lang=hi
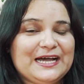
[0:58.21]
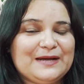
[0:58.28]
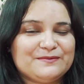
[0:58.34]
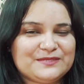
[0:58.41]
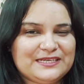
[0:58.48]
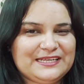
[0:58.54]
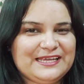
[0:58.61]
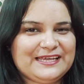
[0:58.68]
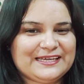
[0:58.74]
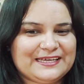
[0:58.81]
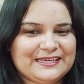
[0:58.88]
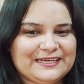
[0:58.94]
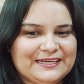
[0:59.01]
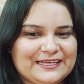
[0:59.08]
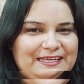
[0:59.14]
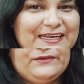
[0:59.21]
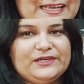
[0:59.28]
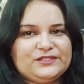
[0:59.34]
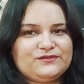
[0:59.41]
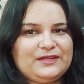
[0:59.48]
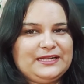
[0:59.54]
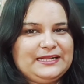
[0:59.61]
अब चलिए एक एक करके
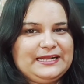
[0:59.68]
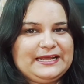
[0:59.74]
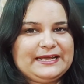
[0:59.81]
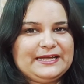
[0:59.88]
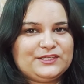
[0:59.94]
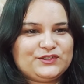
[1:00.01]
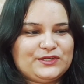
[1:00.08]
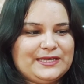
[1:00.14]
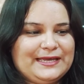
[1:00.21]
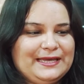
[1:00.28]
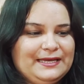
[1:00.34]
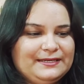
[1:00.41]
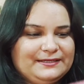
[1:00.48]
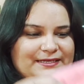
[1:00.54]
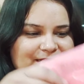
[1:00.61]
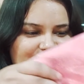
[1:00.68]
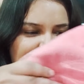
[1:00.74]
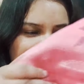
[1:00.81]
लहंगा वाला लहंगा जो है ये इस